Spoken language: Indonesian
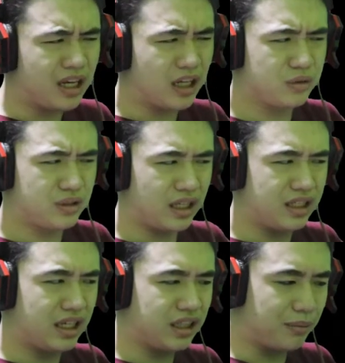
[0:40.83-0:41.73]
Langsung
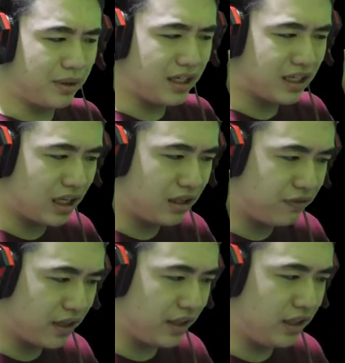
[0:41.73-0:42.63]
saja kita mainkan
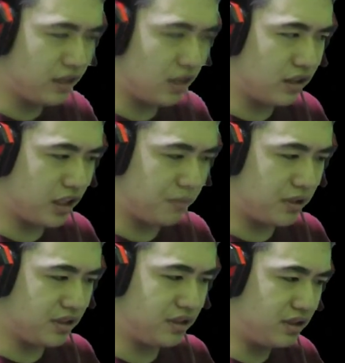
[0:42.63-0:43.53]
Very Little
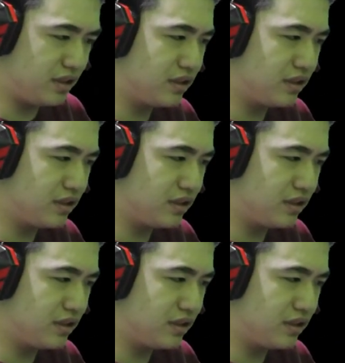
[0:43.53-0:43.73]
Nightmares